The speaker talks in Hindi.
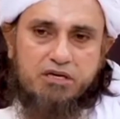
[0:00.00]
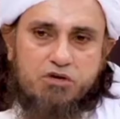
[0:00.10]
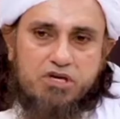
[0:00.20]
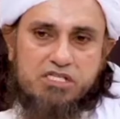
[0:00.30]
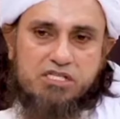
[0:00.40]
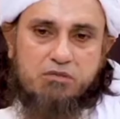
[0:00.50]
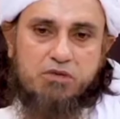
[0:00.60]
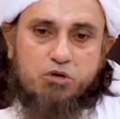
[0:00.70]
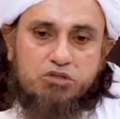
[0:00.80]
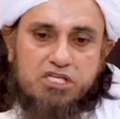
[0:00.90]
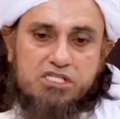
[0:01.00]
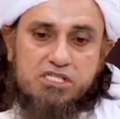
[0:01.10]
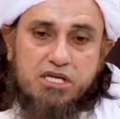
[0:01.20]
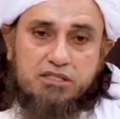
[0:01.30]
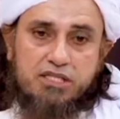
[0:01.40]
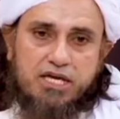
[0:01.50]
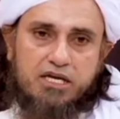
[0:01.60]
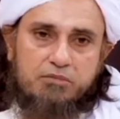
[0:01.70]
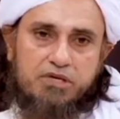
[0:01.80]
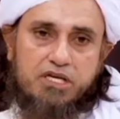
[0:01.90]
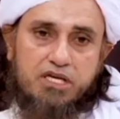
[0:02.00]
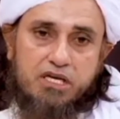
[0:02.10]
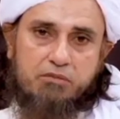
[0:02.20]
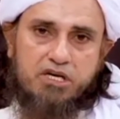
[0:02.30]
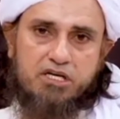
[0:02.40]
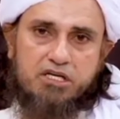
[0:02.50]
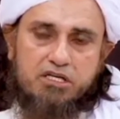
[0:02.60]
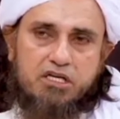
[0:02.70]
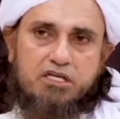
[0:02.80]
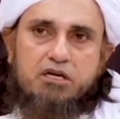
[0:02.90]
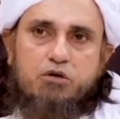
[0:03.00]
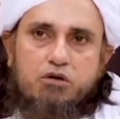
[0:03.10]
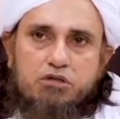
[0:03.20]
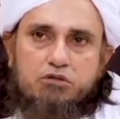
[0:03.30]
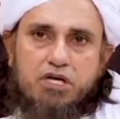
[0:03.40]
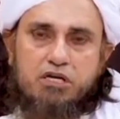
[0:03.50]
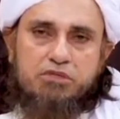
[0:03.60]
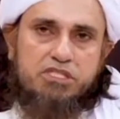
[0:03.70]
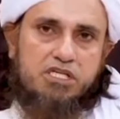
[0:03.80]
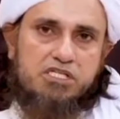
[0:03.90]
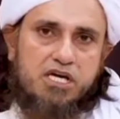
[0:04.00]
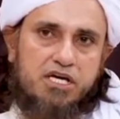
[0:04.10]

कि कोई ऐसा अमल होता है जिससे लगता है कि नबी ने यह अमल यकीन किया होगा तो अहल मदीना